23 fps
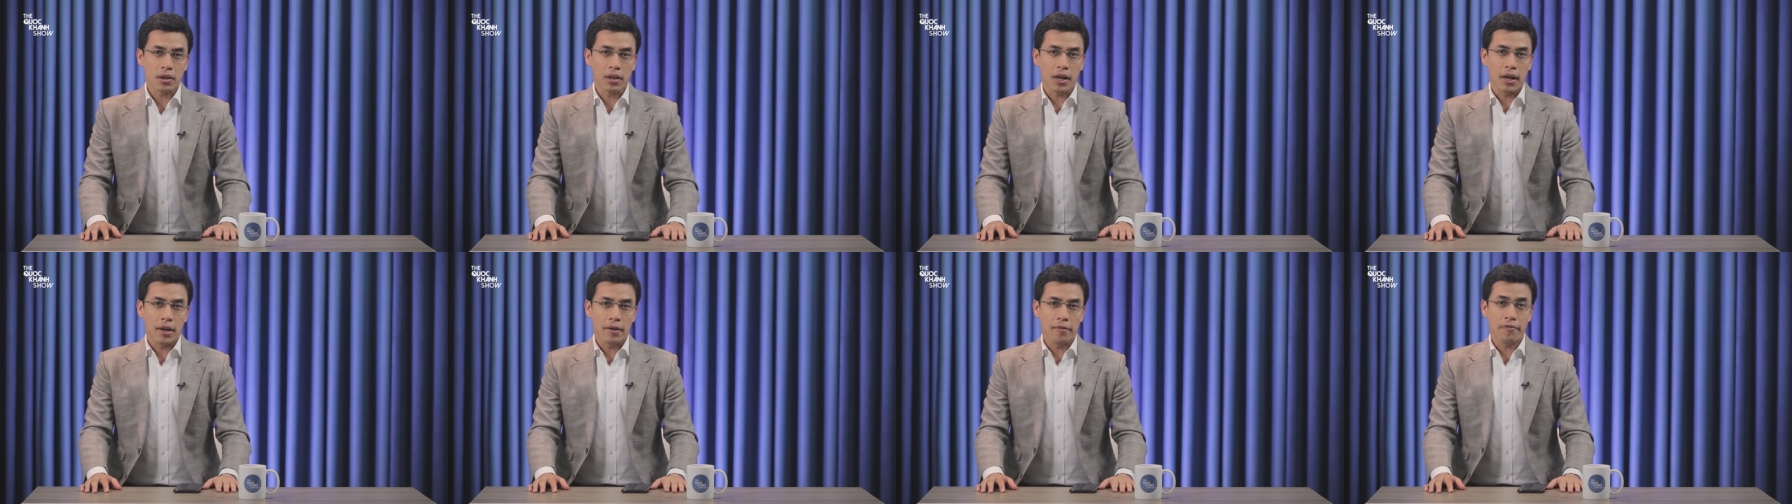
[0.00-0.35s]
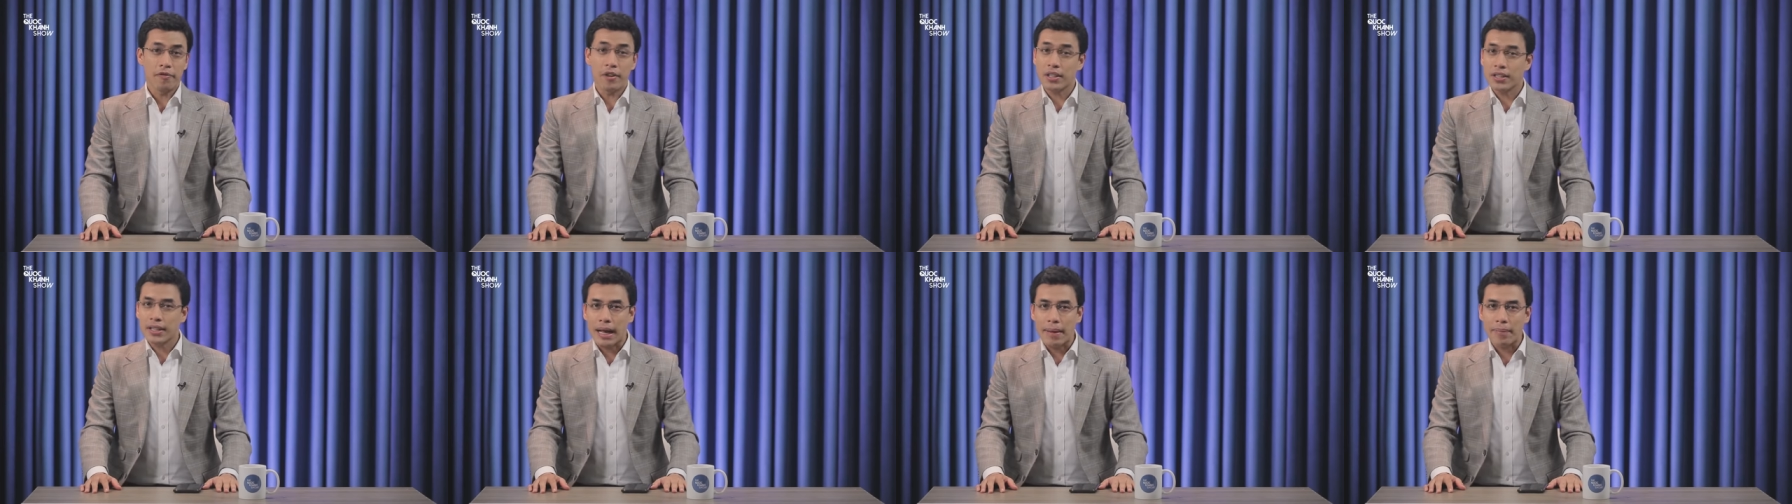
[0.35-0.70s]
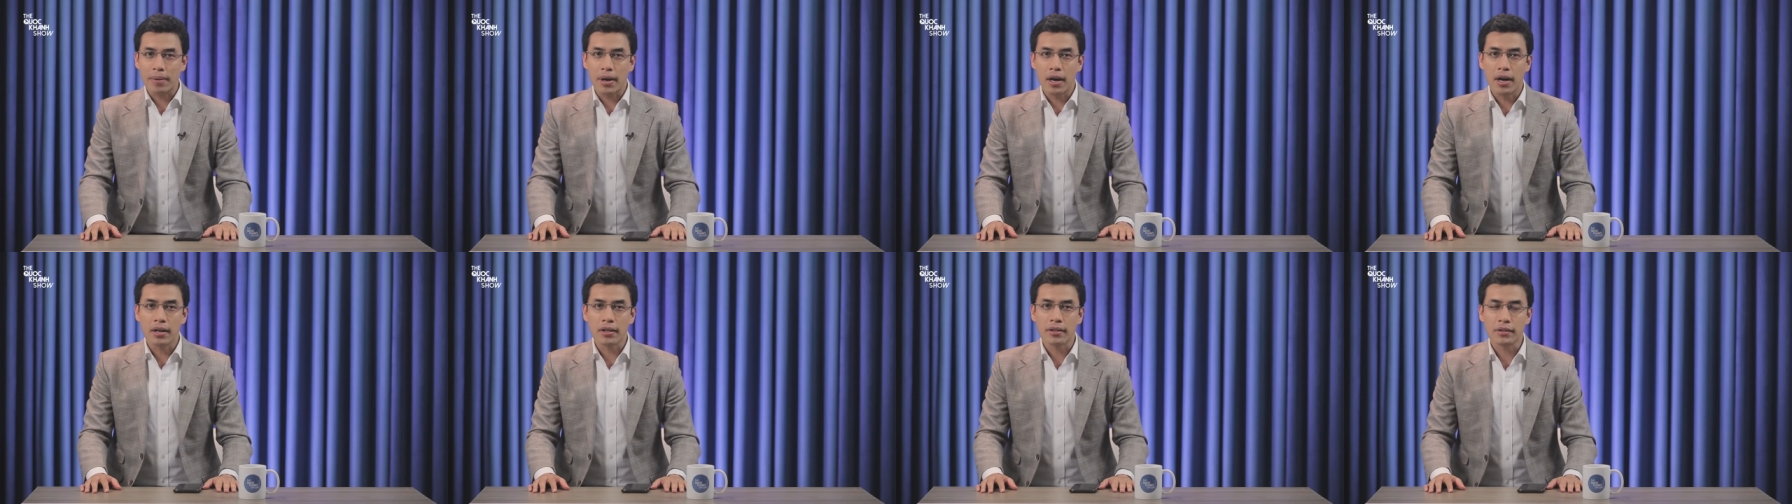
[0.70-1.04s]
thể phức
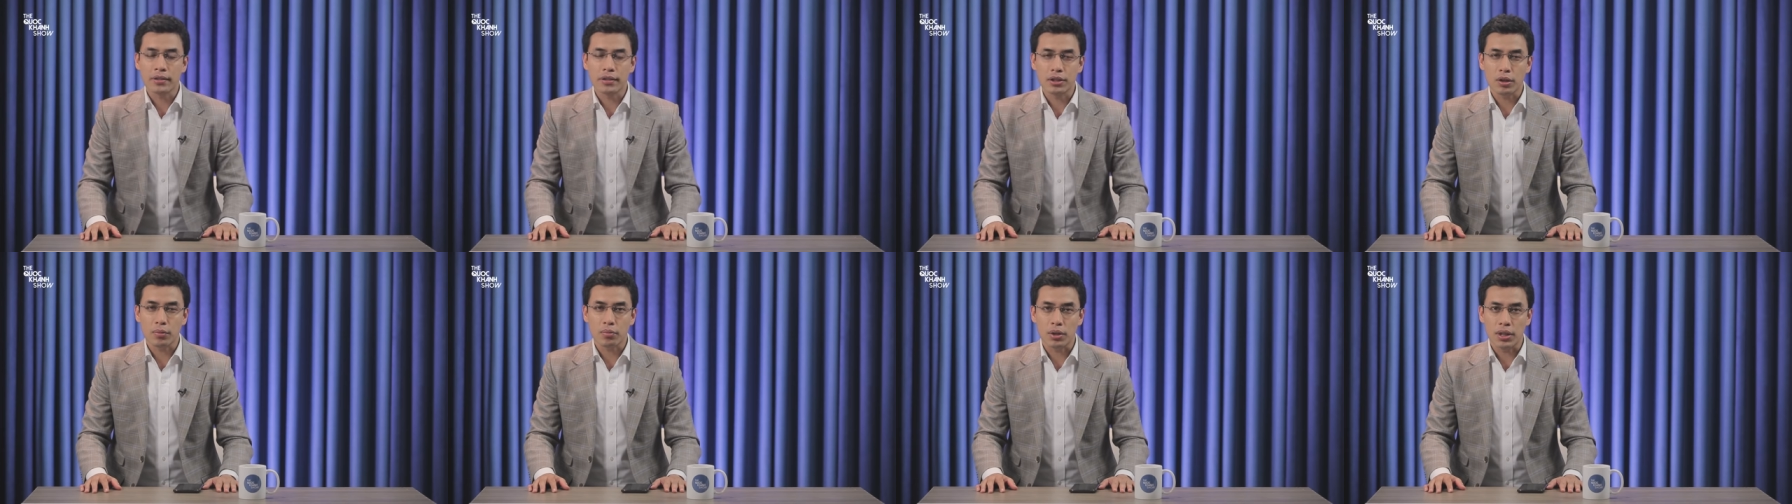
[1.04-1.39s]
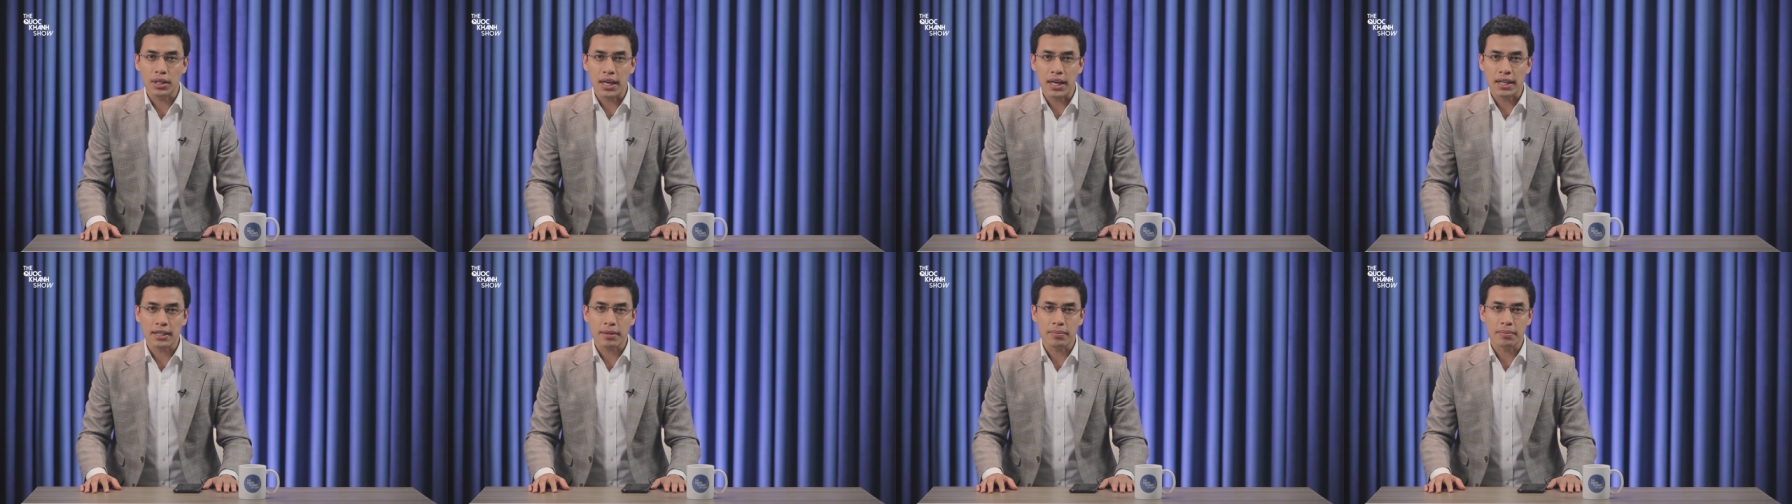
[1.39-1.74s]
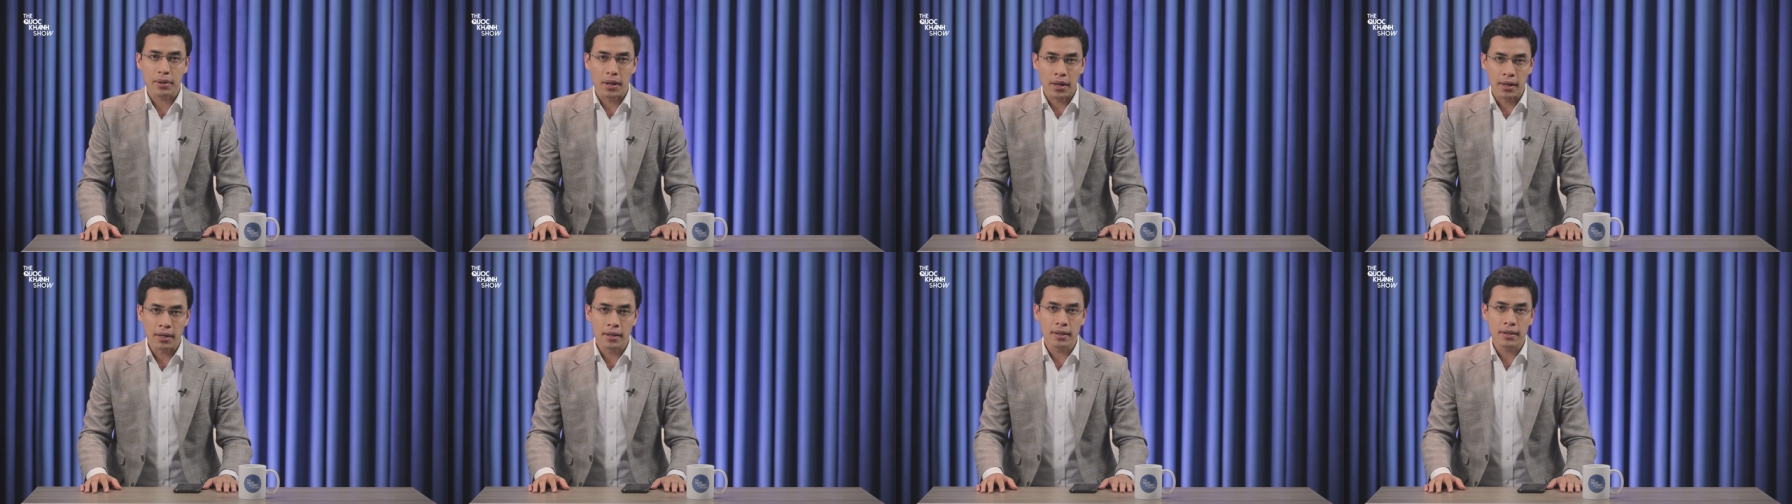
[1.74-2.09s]
tạp hơn trong thời gian sắp
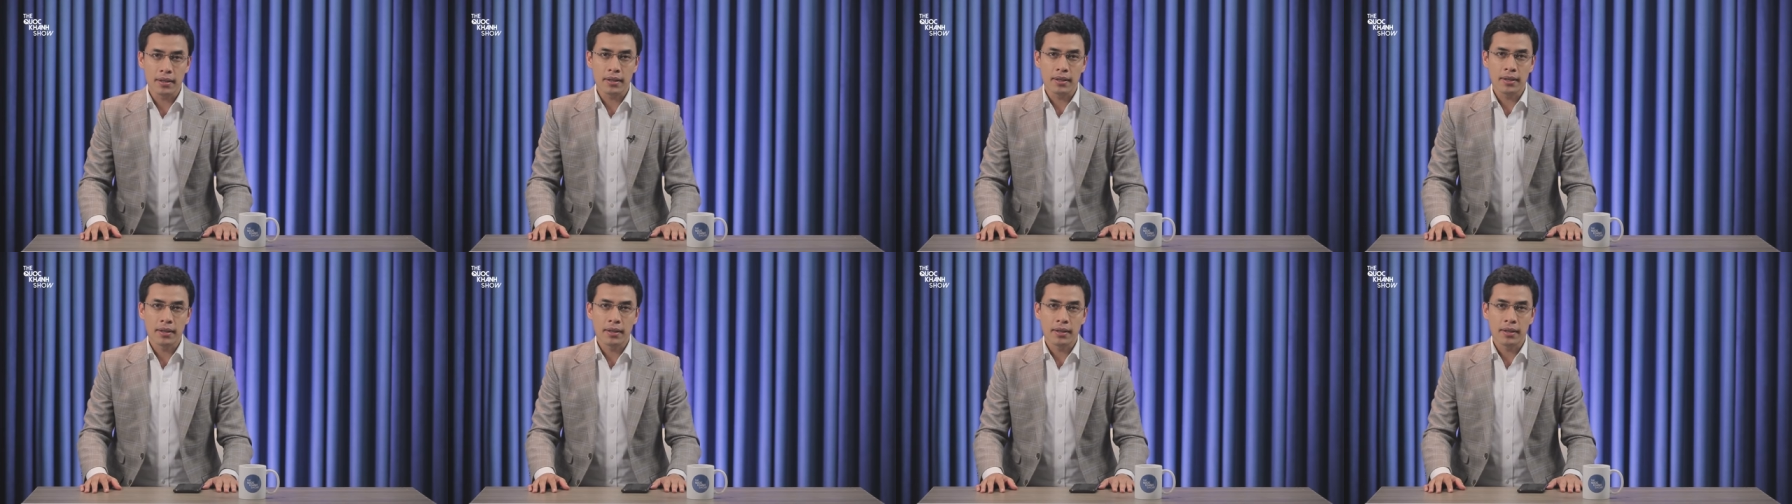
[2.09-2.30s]
tới,